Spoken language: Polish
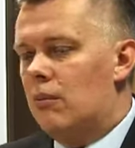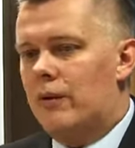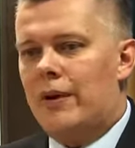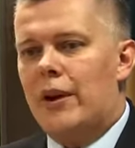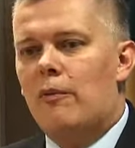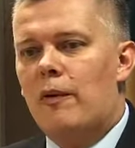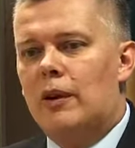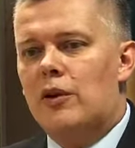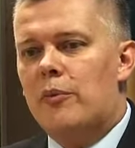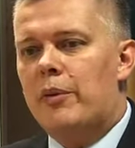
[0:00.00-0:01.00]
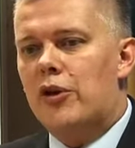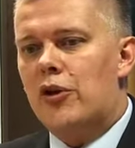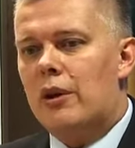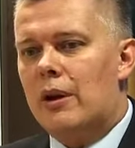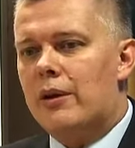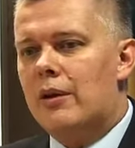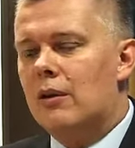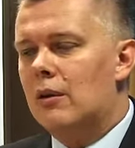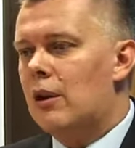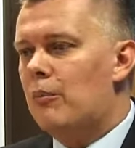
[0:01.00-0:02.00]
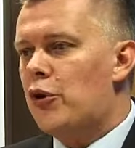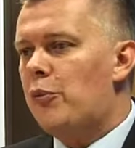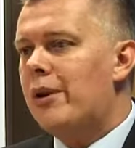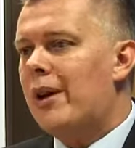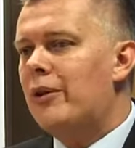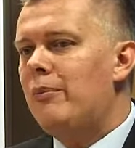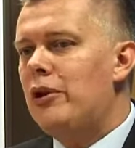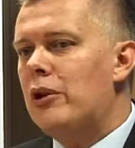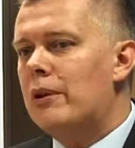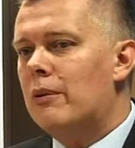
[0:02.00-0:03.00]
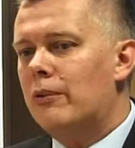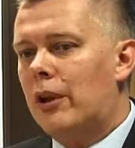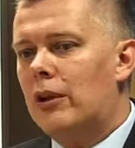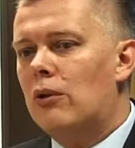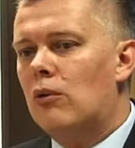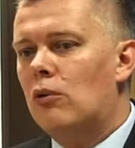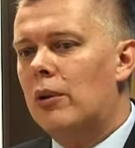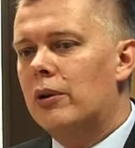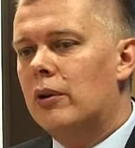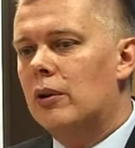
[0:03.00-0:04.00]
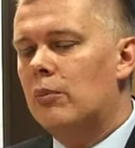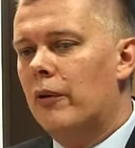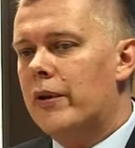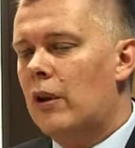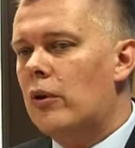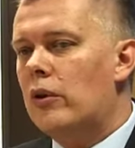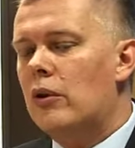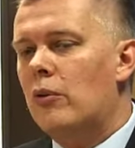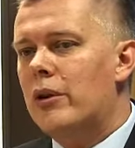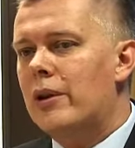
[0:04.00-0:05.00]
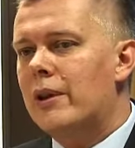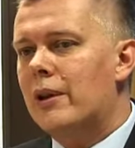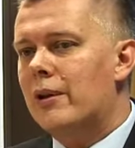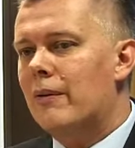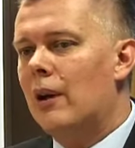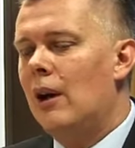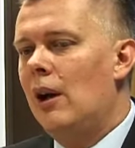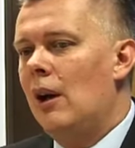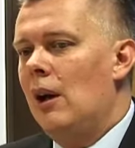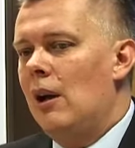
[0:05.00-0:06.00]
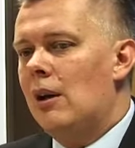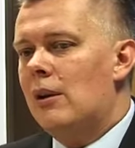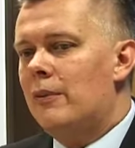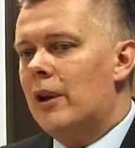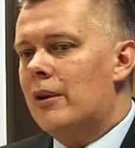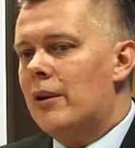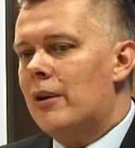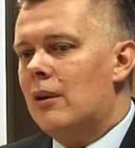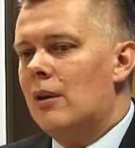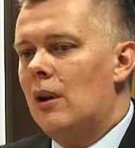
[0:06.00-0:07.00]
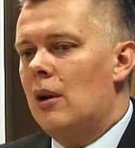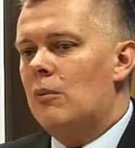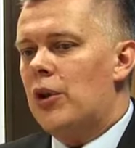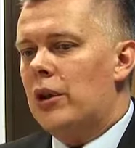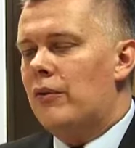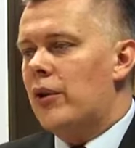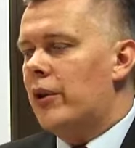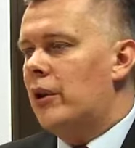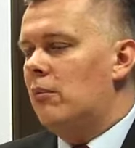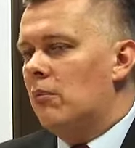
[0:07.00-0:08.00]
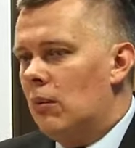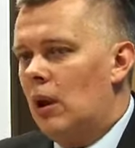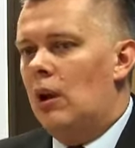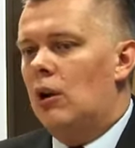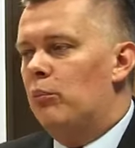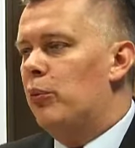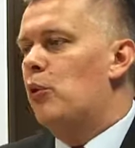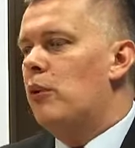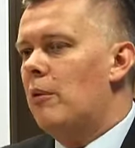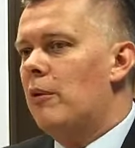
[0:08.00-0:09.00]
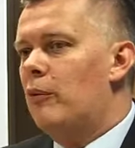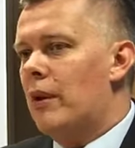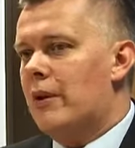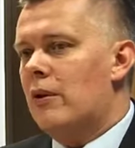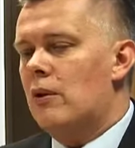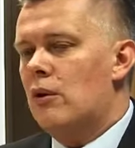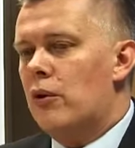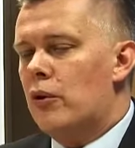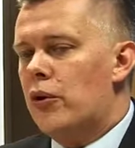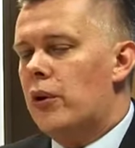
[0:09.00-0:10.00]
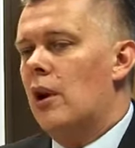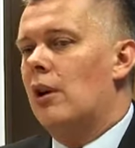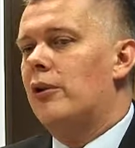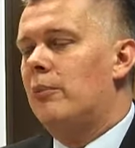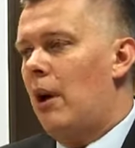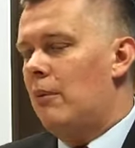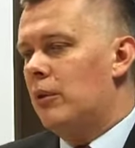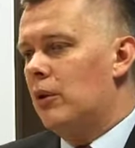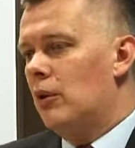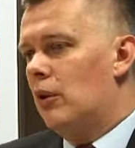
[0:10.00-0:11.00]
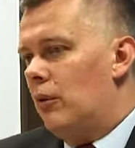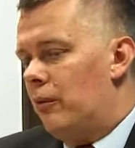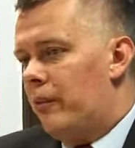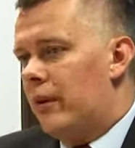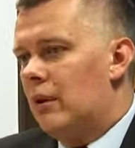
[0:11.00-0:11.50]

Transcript: zwracam uwagę, że pierwszy raz e, na poziomie Rady Ministrów taki dokument powstał, nie tylko ministerstwa. Więc przede wszystkim budujemy własne zdolności. Dbamy o